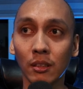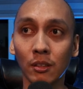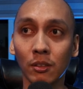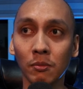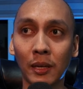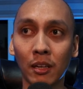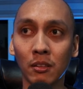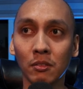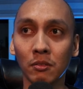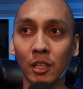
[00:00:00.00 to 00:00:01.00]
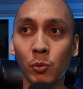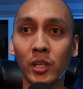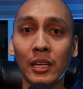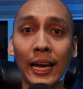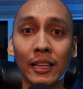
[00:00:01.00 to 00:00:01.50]
you know, parang they
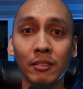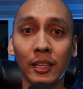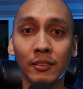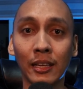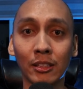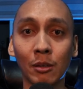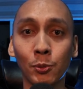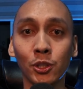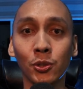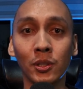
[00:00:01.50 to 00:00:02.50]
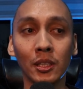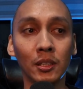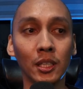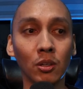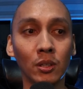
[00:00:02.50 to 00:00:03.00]
were handed that
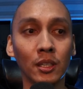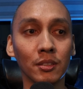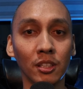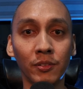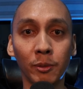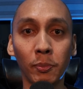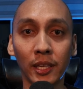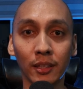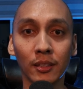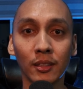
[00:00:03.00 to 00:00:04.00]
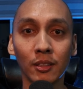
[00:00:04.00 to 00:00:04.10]
opportunity on a silver plate.